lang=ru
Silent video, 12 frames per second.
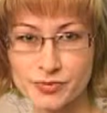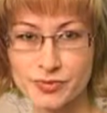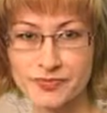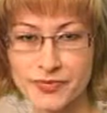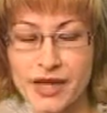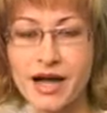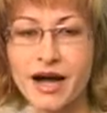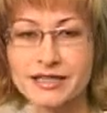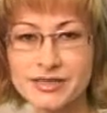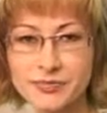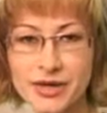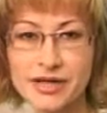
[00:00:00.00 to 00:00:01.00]
службе. А
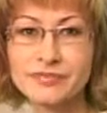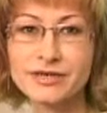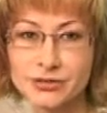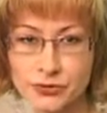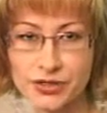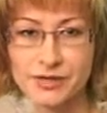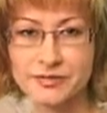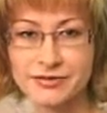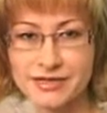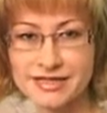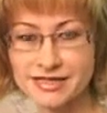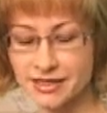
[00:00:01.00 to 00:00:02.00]
теперь к другим
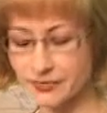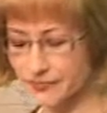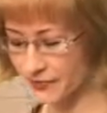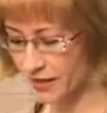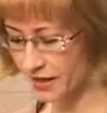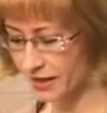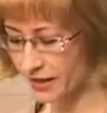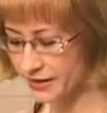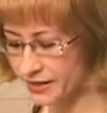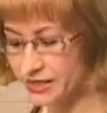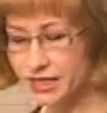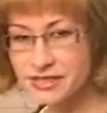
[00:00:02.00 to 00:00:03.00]
новостям.
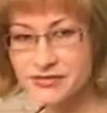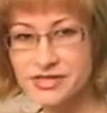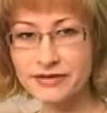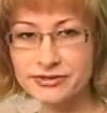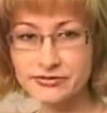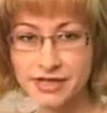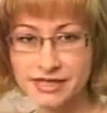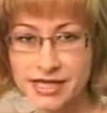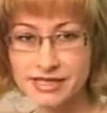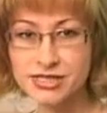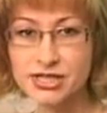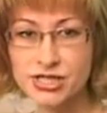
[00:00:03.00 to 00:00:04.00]
Некрасовские
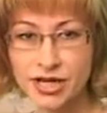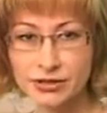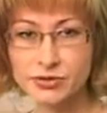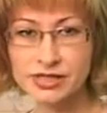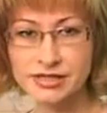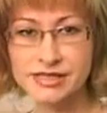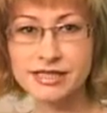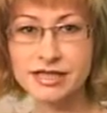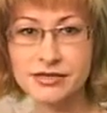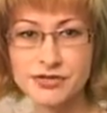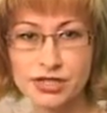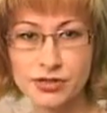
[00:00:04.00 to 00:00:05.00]
автовладельцы жалуются на
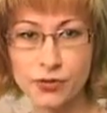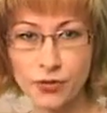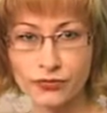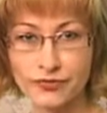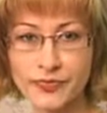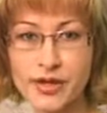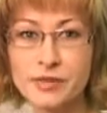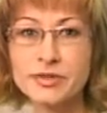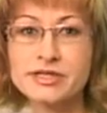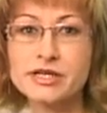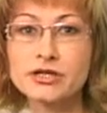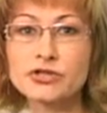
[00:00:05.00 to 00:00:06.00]
страховщиков. При
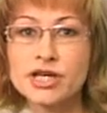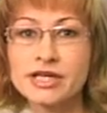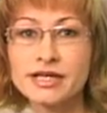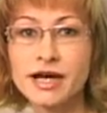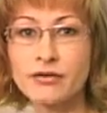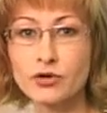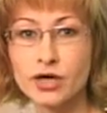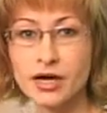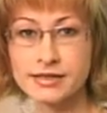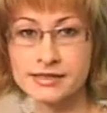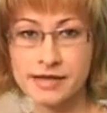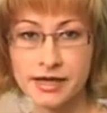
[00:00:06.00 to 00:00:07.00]
заключении договора
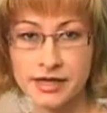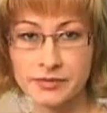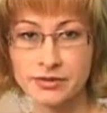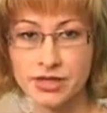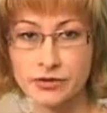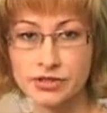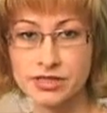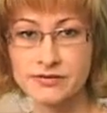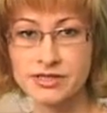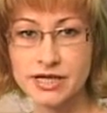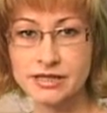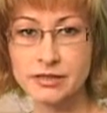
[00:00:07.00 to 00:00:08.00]
ОСАГО им пытаются
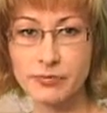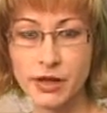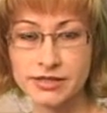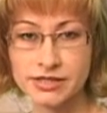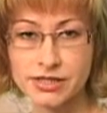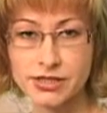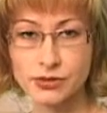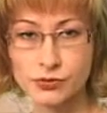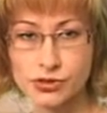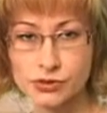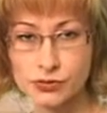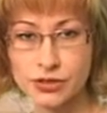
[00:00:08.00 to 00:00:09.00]
навязать дополнительные
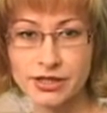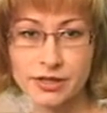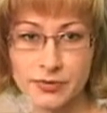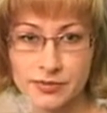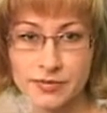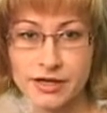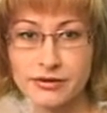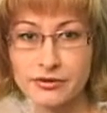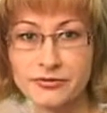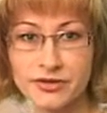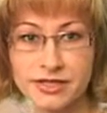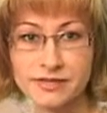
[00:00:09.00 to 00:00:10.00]
услуги, например, в
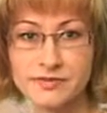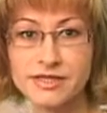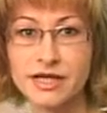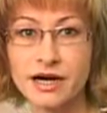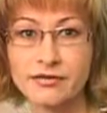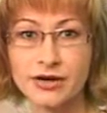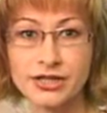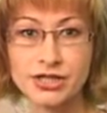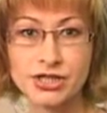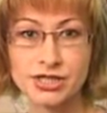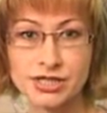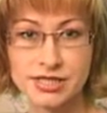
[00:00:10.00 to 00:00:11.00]
виде страхования
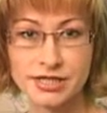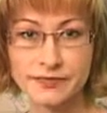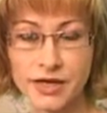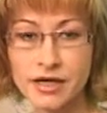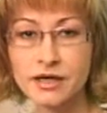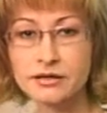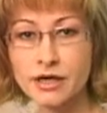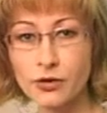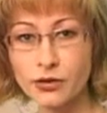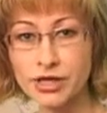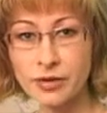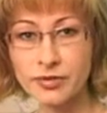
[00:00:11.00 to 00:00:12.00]
жизни.
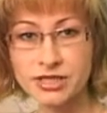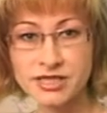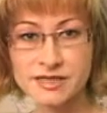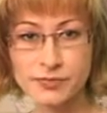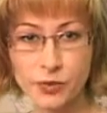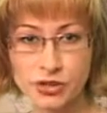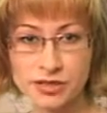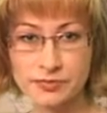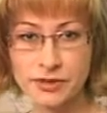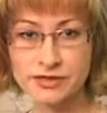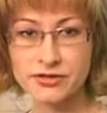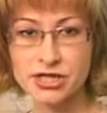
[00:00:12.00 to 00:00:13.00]
Такой необычный способ
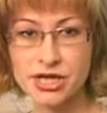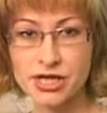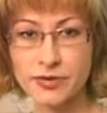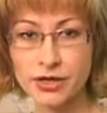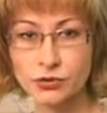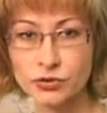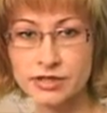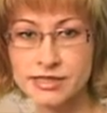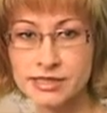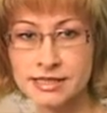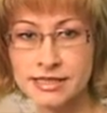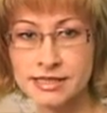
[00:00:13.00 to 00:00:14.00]
продвижения продукта
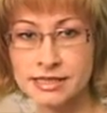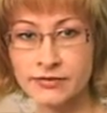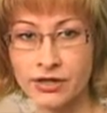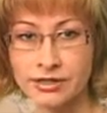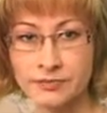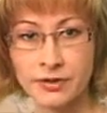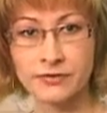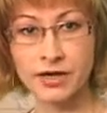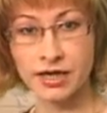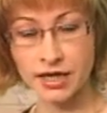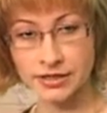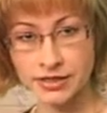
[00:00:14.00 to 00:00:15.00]
заинтересовал и
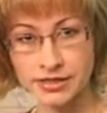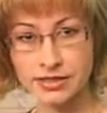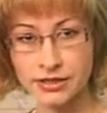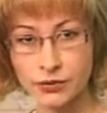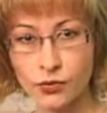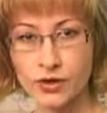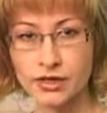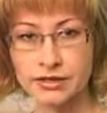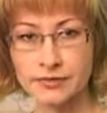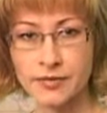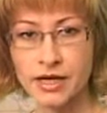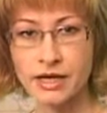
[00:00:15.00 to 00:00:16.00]
правоохранительные
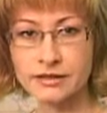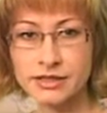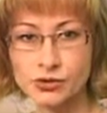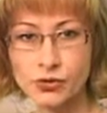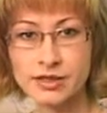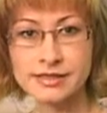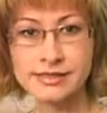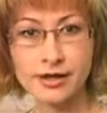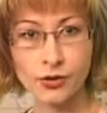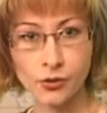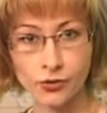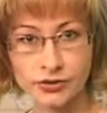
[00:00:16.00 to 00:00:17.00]
органы. Насколько
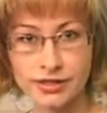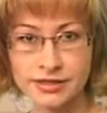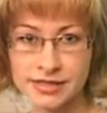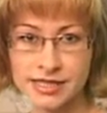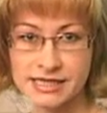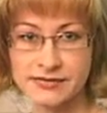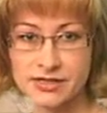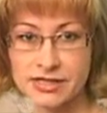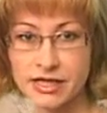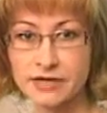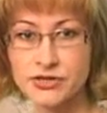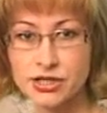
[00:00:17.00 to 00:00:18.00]
законны действия
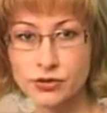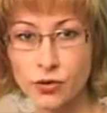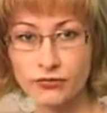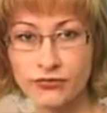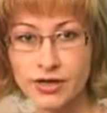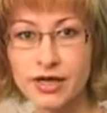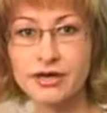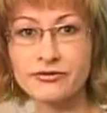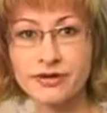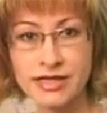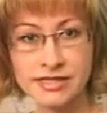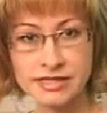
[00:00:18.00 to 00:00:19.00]
страховщиков,
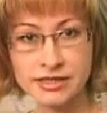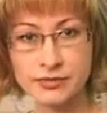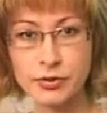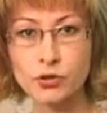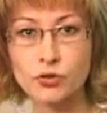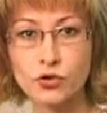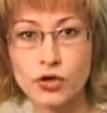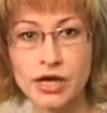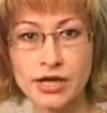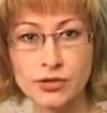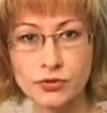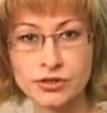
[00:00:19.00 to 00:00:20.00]
выяснила прокурор
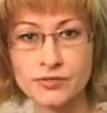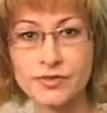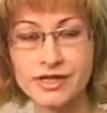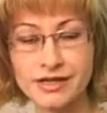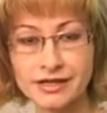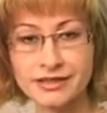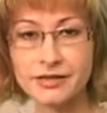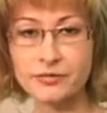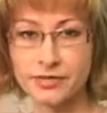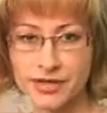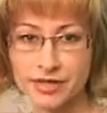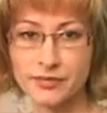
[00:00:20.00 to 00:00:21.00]
района Елена
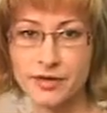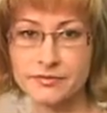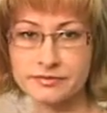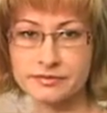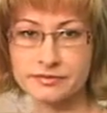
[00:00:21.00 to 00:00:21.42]
Прима.